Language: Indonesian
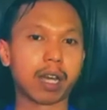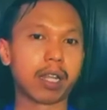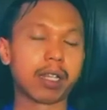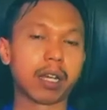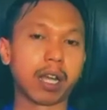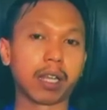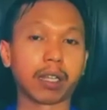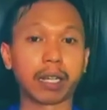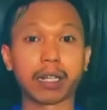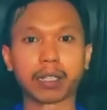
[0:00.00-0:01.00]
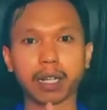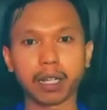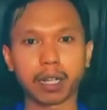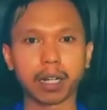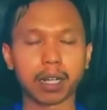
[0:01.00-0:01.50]
terkait dengan
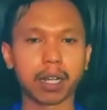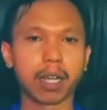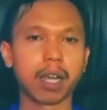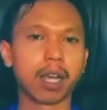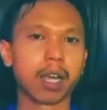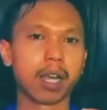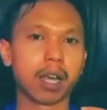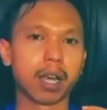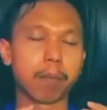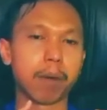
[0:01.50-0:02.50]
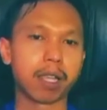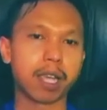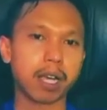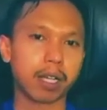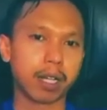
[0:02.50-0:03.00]
tender-tender,
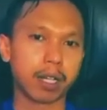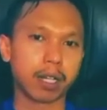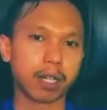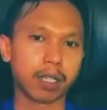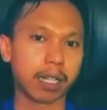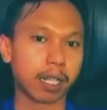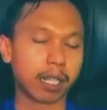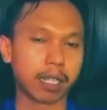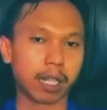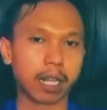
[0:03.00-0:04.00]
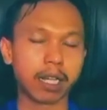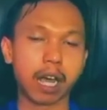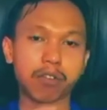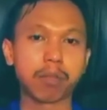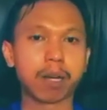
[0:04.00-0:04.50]
banyak eh, catatan-catatan eh,
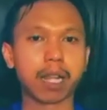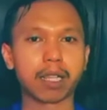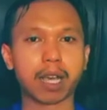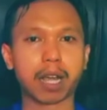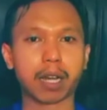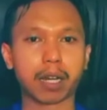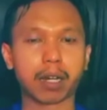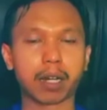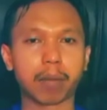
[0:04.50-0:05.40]
yang harus diperhatikan.